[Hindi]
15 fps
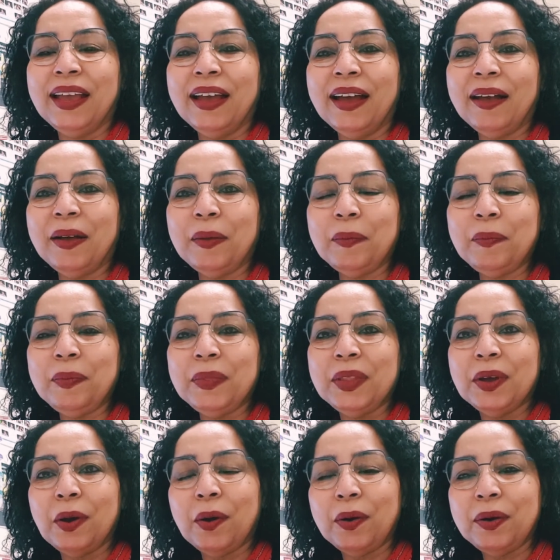आ,
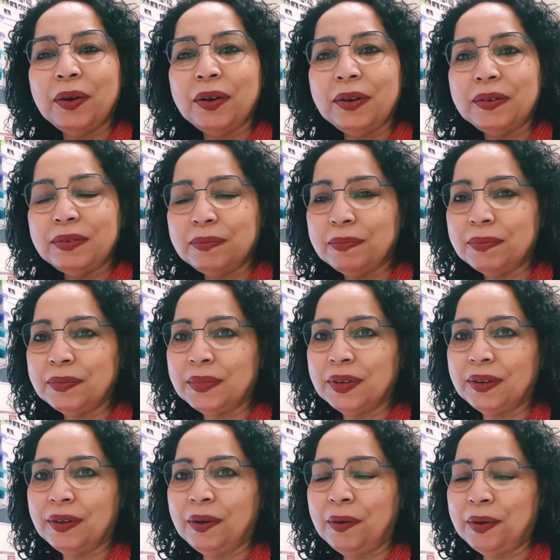और
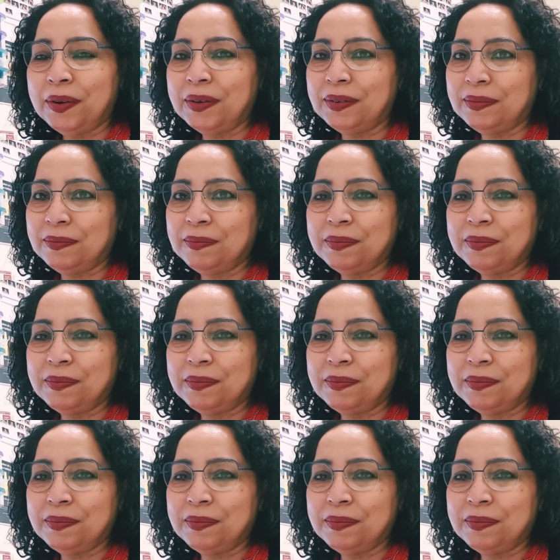और